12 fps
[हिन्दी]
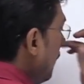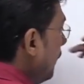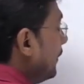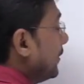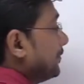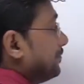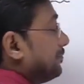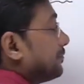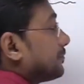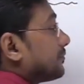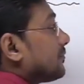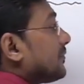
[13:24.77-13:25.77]

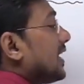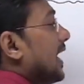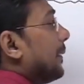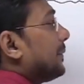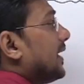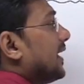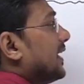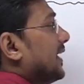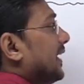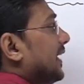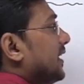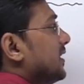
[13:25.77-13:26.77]
आप क्या
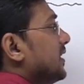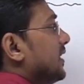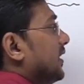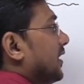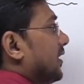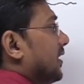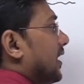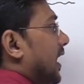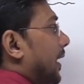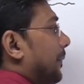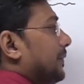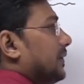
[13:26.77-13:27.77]
करेंगे
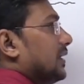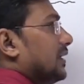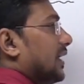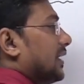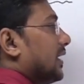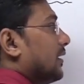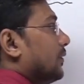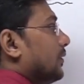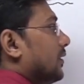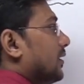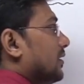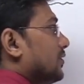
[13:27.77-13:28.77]
आप डाटा को
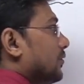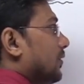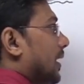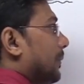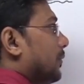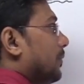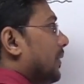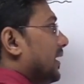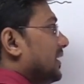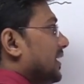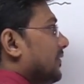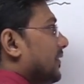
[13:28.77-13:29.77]
जो आपको मान
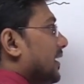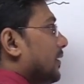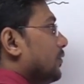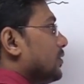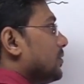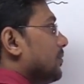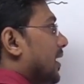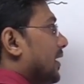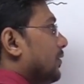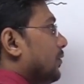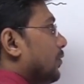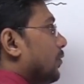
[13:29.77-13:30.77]
दिया हुआ है उस
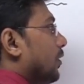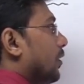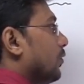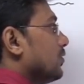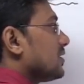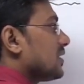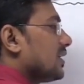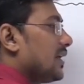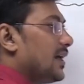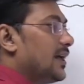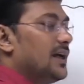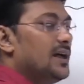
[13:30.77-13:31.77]
मान को
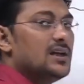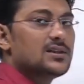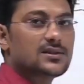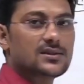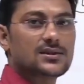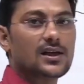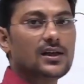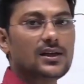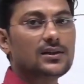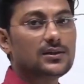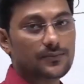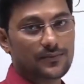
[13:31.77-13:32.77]
उसके
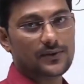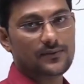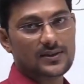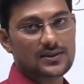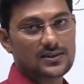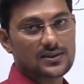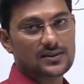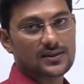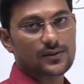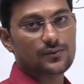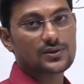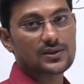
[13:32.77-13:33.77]
संगत फ्रिक्वेंसी से
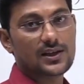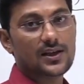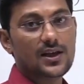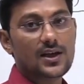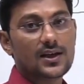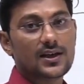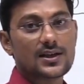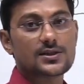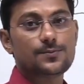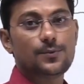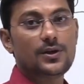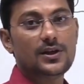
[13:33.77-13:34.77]
उसके
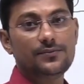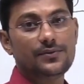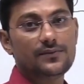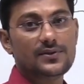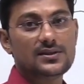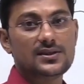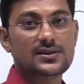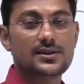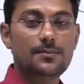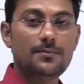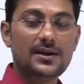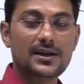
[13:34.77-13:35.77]
करस्पॉन्डिंग फ्रिक्वेंसी से
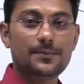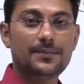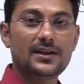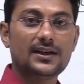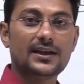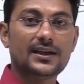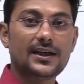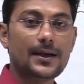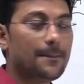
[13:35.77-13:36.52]
मल्टीपल करके